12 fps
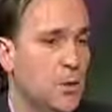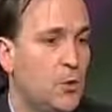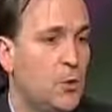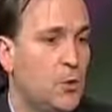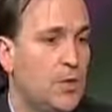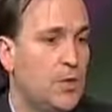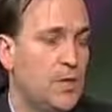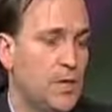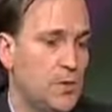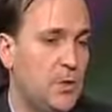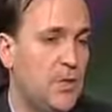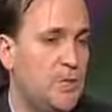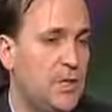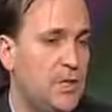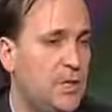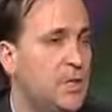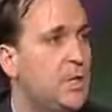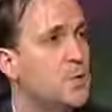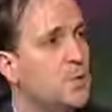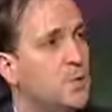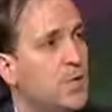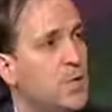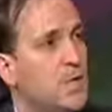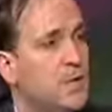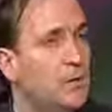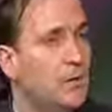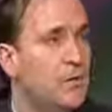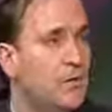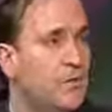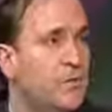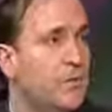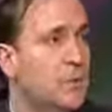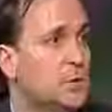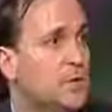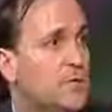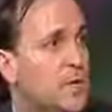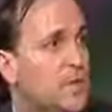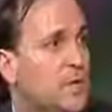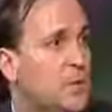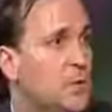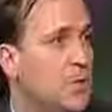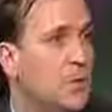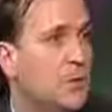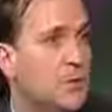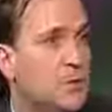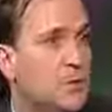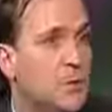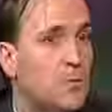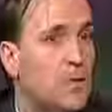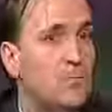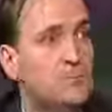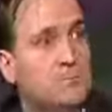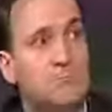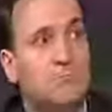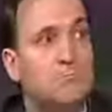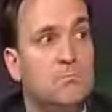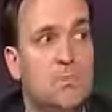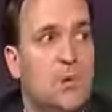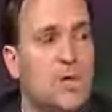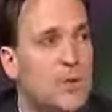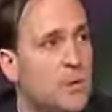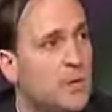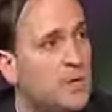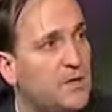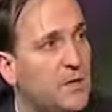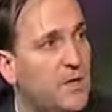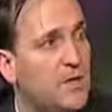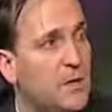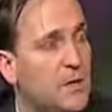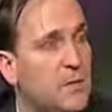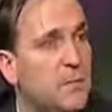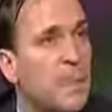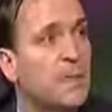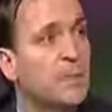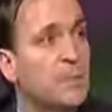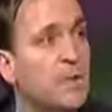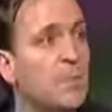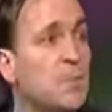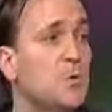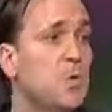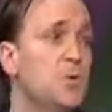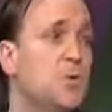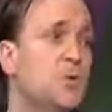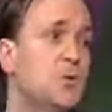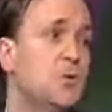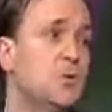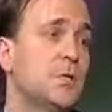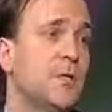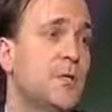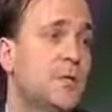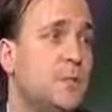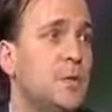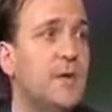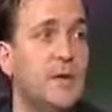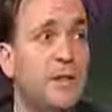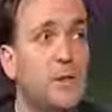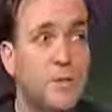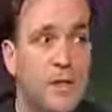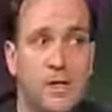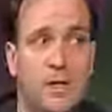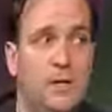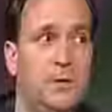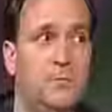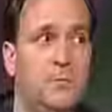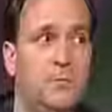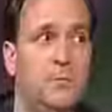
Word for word: Consta la historia de Hipatia que estuvo casada con un filósofo llamado Isidoro, del cual mm, no hay mayores referencias, pero al mismo tiempo se nos dice que permaneció virgen.